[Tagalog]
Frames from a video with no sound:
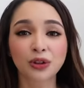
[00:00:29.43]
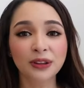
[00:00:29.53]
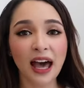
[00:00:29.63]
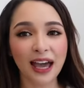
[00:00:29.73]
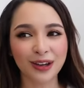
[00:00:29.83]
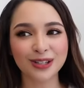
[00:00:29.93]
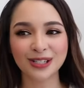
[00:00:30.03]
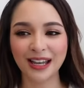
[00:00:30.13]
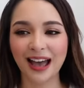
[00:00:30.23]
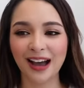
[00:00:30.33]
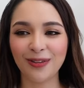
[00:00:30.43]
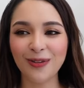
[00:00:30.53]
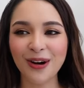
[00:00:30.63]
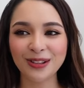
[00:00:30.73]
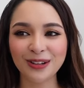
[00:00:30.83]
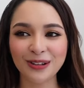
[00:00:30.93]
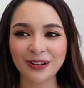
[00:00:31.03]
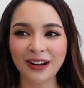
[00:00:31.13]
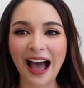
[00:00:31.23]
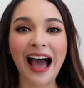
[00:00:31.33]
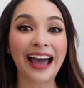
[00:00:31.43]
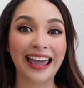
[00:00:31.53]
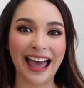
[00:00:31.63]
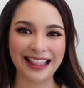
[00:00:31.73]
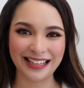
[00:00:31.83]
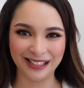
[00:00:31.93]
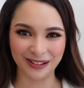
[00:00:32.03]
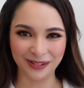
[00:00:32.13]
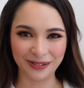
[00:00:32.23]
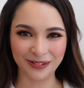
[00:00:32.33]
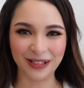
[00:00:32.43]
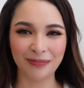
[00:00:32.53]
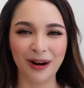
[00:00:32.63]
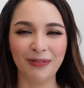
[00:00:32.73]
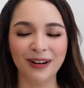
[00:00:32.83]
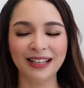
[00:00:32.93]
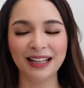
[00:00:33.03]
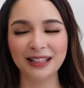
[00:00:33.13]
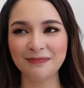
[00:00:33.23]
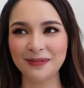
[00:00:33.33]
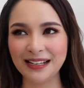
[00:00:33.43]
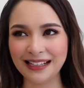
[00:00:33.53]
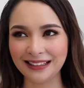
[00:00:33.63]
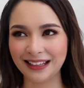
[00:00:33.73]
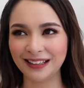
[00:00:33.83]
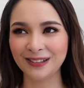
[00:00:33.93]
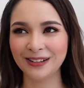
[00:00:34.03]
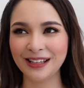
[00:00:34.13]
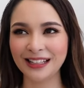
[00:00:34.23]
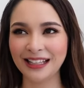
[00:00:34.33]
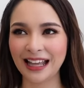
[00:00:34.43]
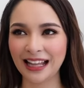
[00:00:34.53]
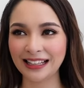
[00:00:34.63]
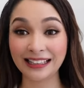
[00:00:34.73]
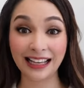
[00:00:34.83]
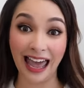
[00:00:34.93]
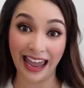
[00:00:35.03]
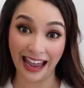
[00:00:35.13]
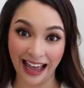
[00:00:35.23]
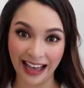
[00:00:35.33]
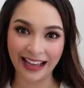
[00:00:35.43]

dun tayo sa kung ano yung kakayanin nyo. ba? Diba? Huwag natin pilitan yung hindi natin kaya.